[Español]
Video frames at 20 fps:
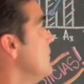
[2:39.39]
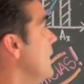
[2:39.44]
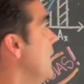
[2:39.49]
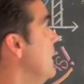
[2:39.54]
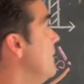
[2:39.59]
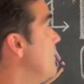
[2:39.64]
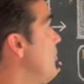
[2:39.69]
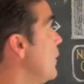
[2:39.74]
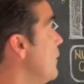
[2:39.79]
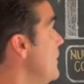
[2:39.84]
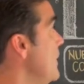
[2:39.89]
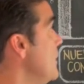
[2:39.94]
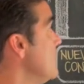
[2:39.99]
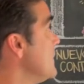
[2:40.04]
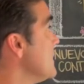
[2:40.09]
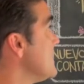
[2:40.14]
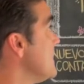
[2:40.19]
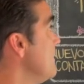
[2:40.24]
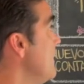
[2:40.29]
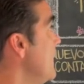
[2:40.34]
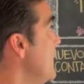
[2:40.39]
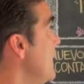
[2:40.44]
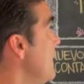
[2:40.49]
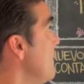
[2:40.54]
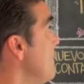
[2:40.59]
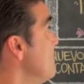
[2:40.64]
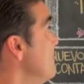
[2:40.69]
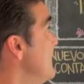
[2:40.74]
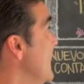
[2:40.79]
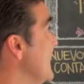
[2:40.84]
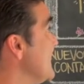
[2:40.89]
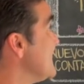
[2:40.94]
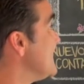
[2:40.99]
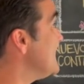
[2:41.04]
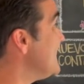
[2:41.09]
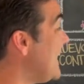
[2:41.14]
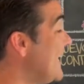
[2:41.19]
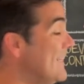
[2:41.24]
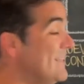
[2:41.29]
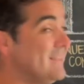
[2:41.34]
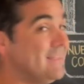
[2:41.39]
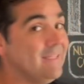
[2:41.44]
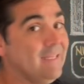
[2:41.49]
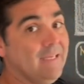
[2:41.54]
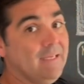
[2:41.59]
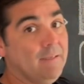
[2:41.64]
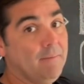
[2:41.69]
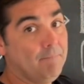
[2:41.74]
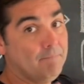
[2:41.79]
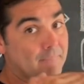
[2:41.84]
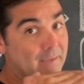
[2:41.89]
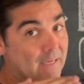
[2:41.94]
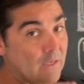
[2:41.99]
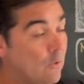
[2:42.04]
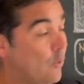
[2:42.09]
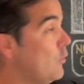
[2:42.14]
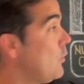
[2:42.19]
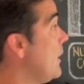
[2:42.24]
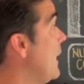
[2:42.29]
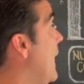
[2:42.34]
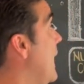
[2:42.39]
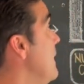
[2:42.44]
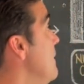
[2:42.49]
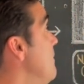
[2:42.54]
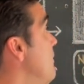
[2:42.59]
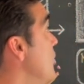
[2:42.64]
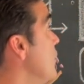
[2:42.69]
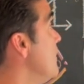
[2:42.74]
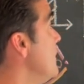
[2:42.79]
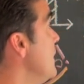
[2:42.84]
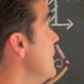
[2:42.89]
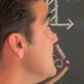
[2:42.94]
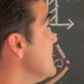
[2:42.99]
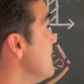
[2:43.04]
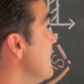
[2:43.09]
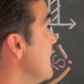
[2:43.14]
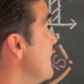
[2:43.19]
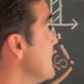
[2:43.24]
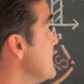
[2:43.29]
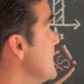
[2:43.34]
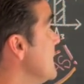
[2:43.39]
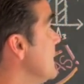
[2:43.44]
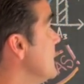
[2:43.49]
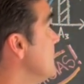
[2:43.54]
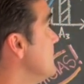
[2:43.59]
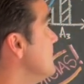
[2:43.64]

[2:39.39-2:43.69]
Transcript: El promedio de esta semana bastante menor al promedio de la semana pasada